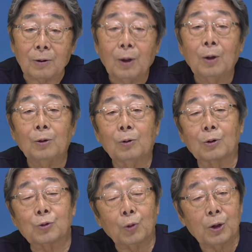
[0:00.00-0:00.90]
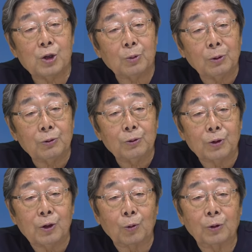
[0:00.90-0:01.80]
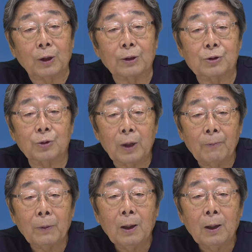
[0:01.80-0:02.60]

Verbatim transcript: だからそれが一番古い記憶なんですよね。